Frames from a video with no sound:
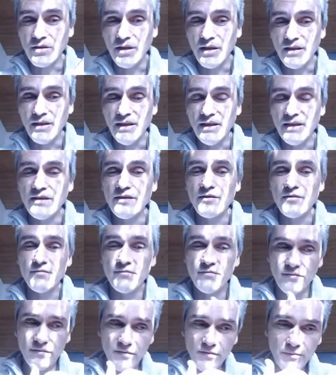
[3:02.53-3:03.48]
Ja, ich
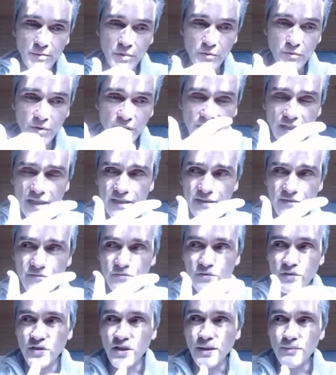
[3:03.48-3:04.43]
beurteile es
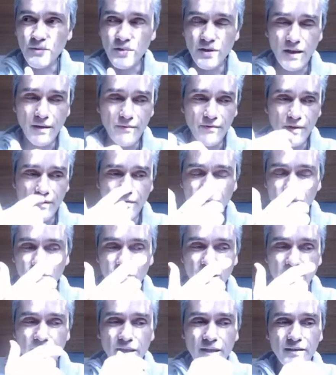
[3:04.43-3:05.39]
nur. Ich habe den einfach vor
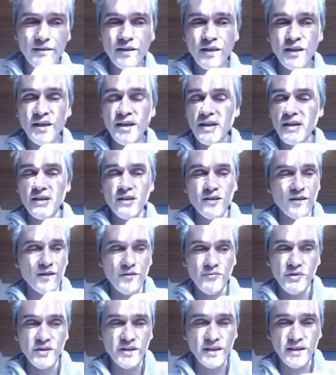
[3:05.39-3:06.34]
ein paar Jahren
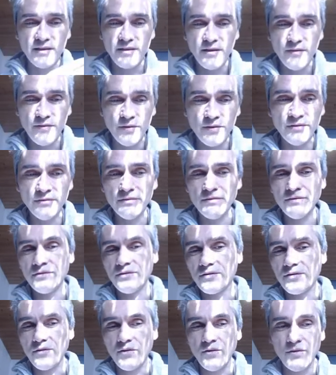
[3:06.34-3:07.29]
im Internet
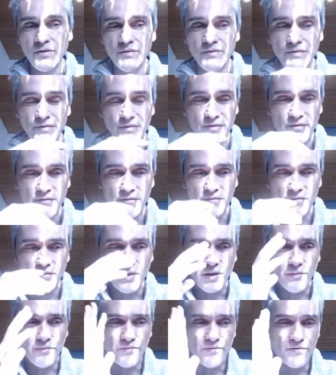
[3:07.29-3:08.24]
gefunden und
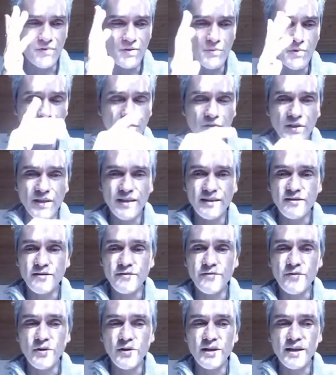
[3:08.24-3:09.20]
ich glaube ziemlich von der
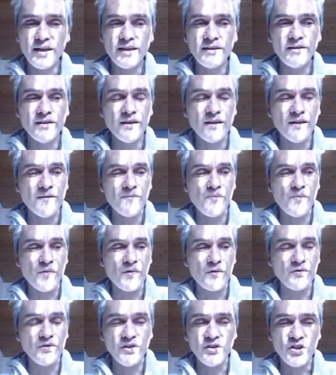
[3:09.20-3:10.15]
ersten Folge an.
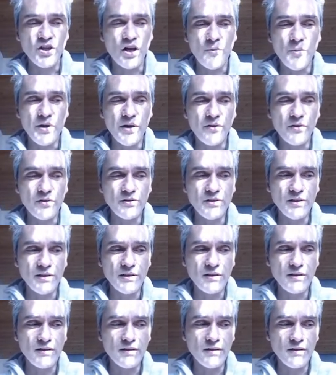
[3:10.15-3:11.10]
Und ich schaue mir auch
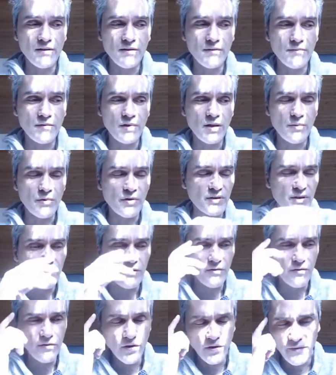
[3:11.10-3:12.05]
nicht, äh, ich habe auch
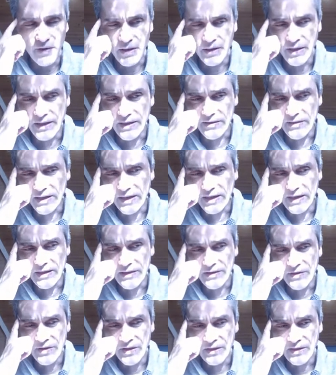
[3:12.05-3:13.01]
dann irgendwann erst
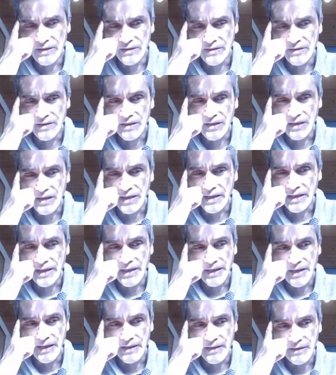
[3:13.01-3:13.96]
realisiert, das ist ja gar
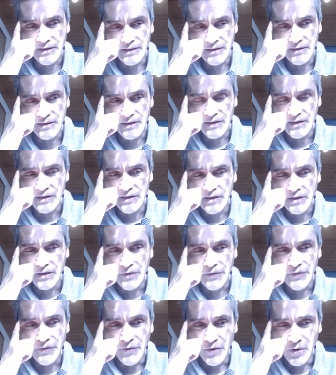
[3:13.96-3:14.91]
keine eigene
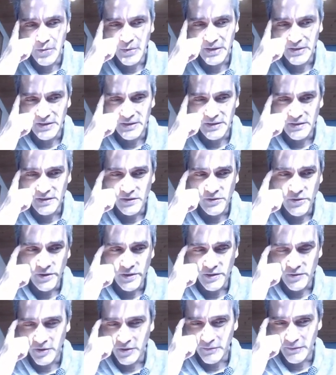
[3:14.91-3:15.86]
Firma, die, die
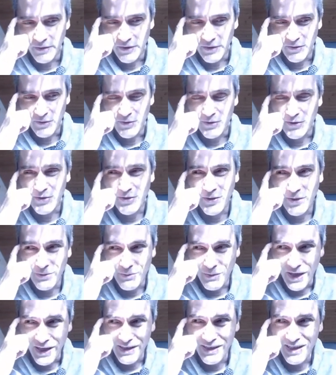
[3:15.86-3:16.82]
gehört ja irgendwie
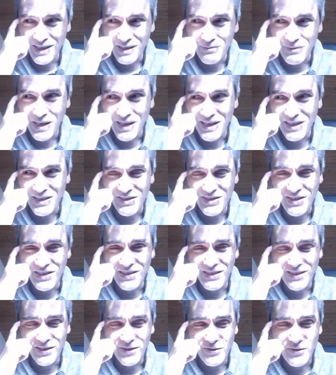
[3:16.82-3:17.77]
zum anderen
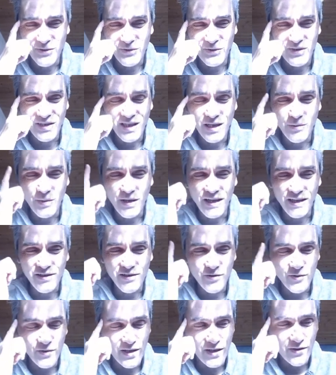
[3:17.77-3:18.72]
Magazin dazu, ich glaube
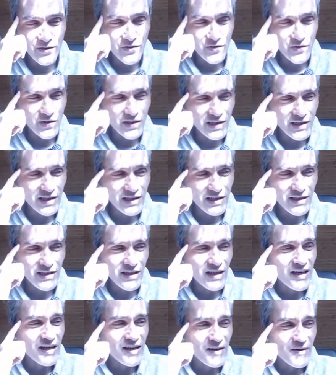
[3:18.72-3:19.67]
Aktionär oder so
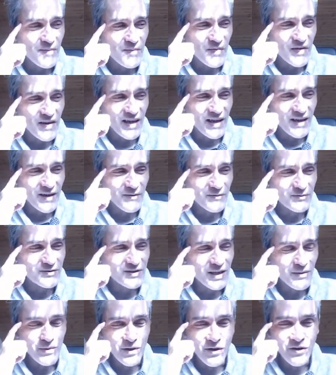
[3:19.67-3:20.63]
ähnlich. Äh,
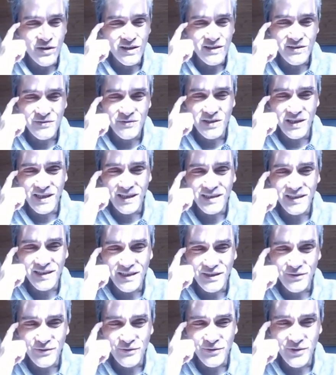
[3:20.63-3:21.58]
und die haben ja auch ganz viele
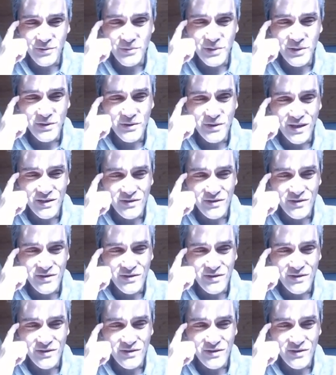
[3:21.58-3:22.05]
andere Firmen.